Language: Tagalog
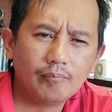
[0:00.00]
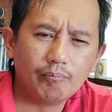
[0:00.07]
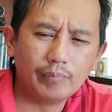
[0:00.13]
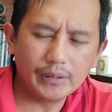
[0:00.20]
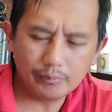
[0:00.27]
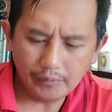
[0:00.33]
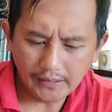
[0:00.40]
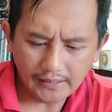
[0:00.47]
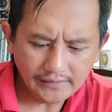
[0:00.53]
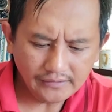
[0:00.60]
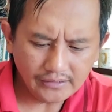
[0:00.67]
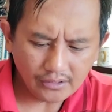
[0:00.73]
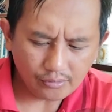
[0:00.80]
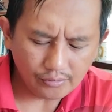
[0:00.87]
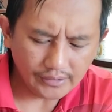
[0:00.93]
But
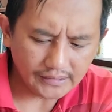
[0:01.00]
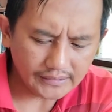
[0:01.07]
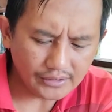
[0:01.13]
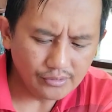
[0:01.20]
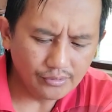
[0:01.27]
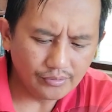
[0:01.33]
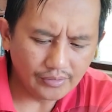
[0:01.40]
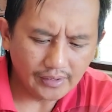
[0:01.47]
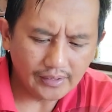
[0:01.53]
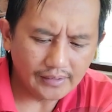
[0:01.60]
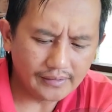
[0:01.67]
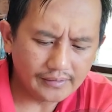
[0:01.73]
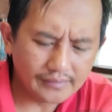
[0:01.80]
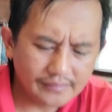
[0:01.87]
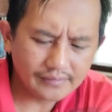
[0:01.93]
behind the konata yung
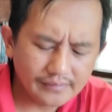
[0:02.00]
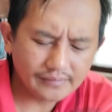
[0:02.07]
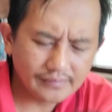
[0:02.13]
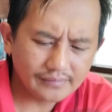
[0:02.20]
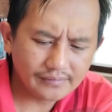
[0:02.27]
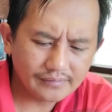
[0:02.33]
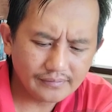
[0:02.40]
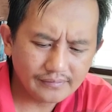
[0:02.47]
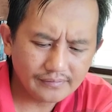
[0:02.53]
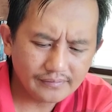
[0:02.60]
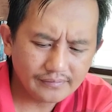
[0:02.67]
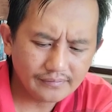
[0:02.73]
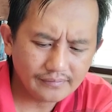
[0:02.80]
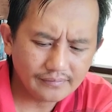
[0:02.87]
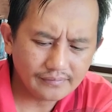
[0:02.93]
uh,
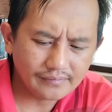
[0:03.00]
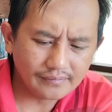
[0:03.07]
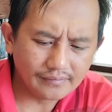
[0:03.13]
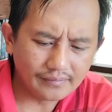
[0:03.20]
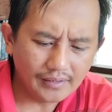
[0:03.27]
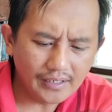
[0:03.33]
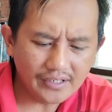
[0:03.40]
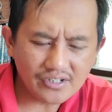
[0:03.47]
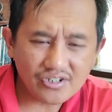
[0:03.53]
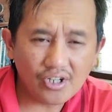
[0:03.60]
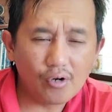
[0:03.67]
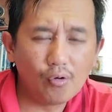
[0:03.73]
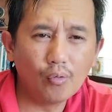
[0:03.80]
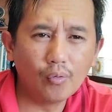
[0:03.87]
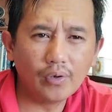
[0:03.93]
God is a
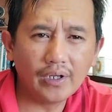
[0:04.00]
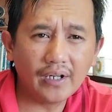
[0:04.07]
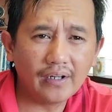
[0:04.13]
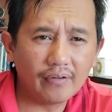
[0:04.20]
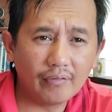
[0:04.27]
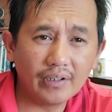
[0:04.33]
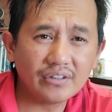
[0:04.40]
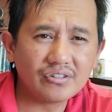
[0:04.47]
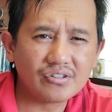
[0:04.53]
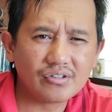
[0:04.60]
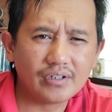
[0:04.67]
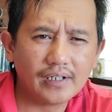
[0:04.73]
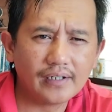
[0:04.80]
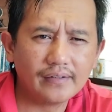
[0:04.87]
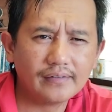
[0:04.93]
holy and a righteous
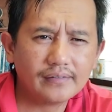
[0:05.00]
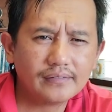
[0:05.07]
God.